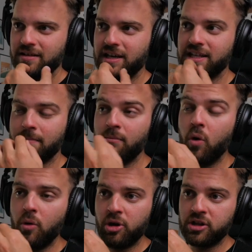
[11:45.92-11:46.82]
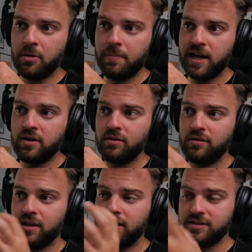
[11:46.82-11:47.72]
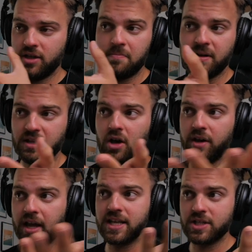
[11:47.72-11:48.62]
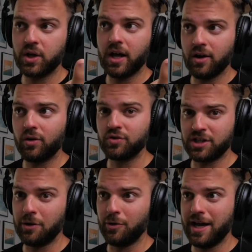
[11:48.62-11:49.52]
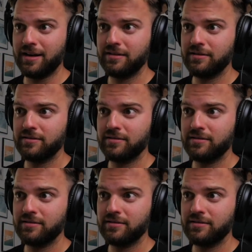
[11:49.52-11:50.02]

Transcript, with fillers: Está muy bonito el plano y eh, sigo impactado de que haya sido grabado con un celular.